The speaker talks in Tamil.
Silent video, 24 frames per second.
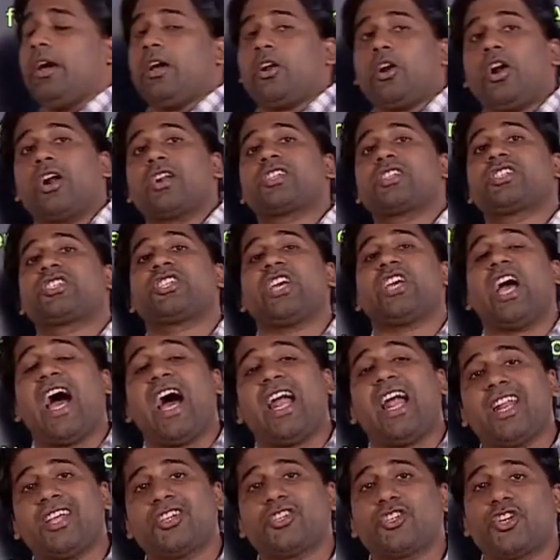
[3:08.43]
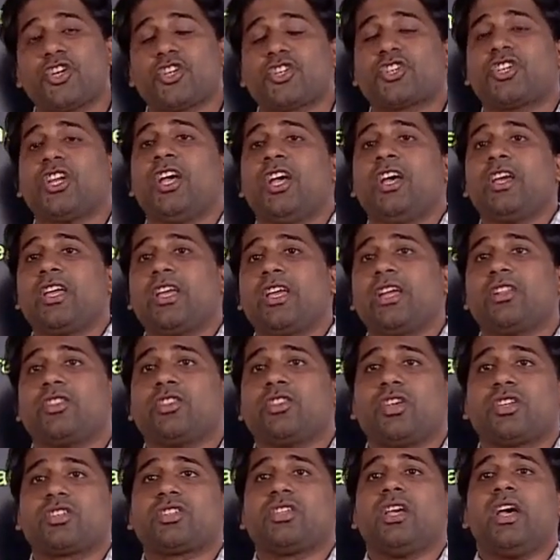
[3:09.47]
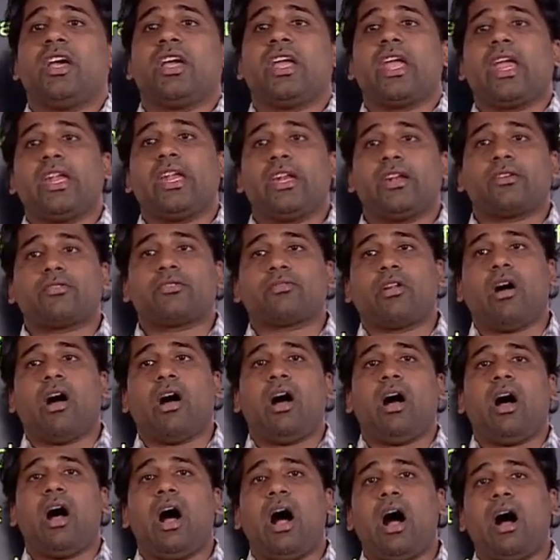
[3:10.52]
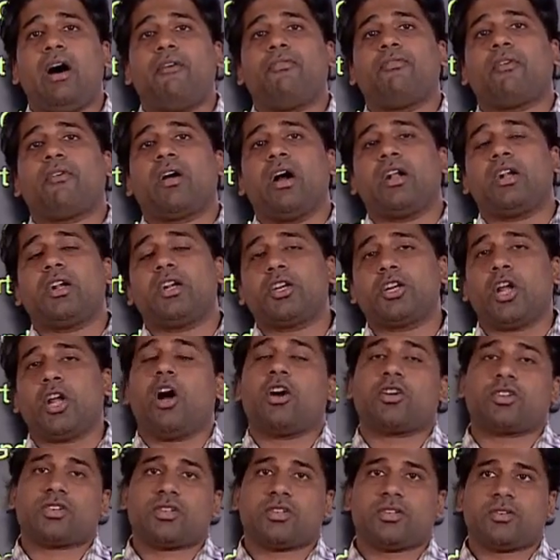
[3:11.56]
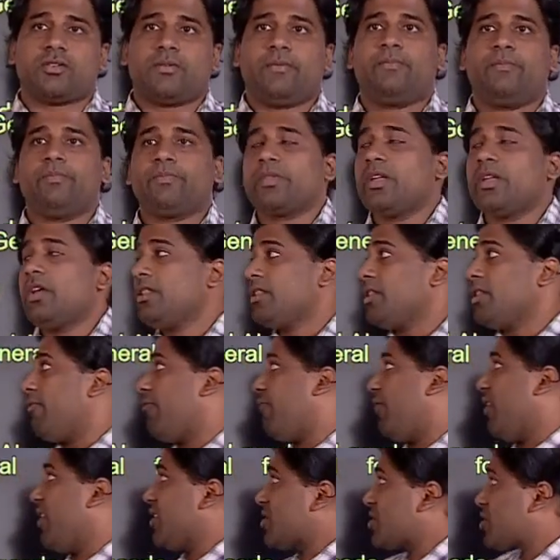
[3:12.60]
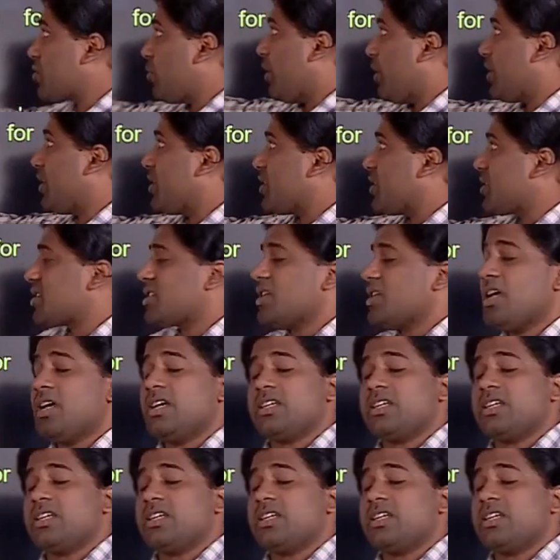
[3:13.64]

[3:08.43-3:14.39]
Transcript: தேர் ஆர் சேலஞ்சஸ் இன் திஸ் இன்ட்ரா ஆஃப்கான் டாக்ஸ் த ஃபர்ஸ்ட் ஒன் இஸ்